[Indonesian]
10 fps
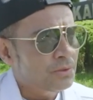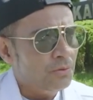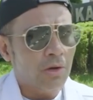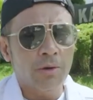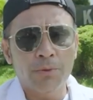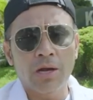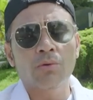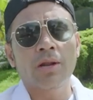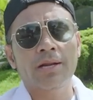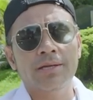Walaupun
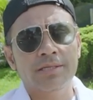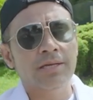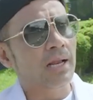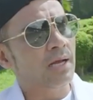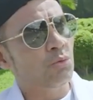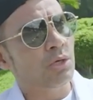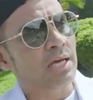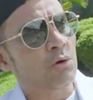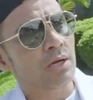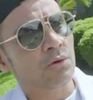aku lahir di Sidikalang 2
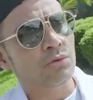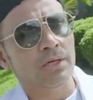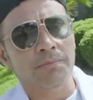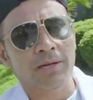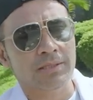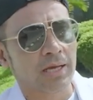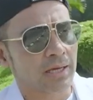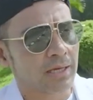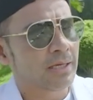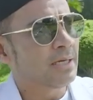tahun aku udah di
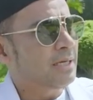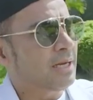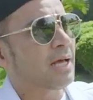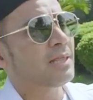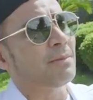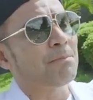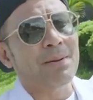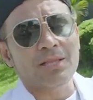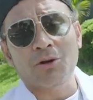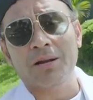Brastagi. Nah,
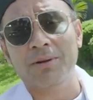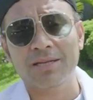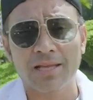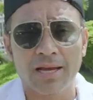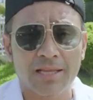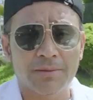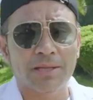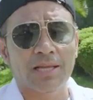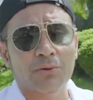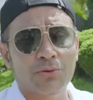tempat orang Brastagi,
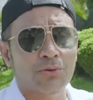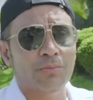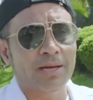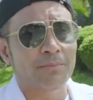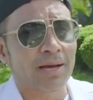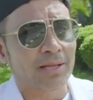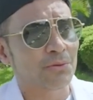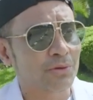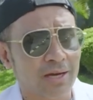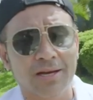tempat aku dulu main-main
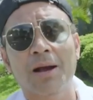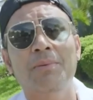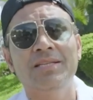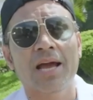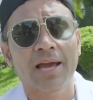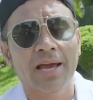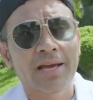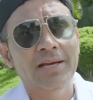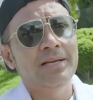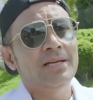tuh ya ke Kapan Jahe.
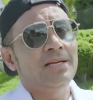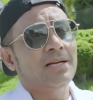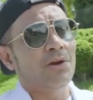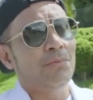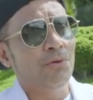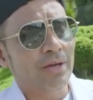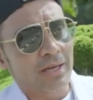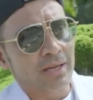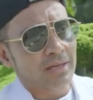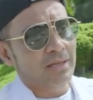Kalau
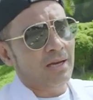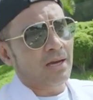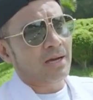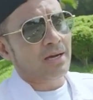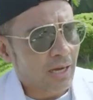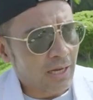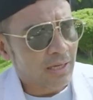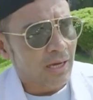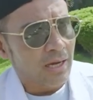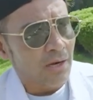mungkin ya
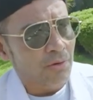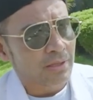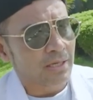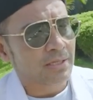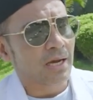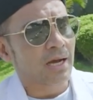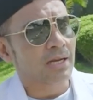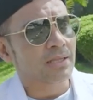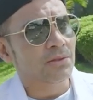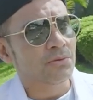kayak kalau kita di
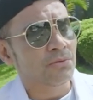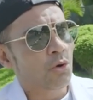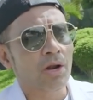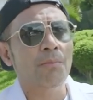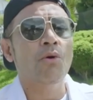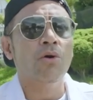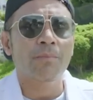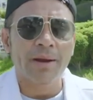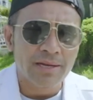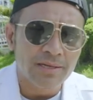Jakarta tuh orang Bogor
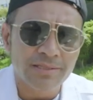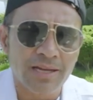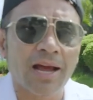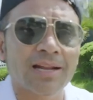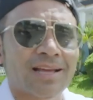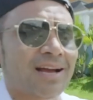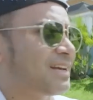main ke Jakarta.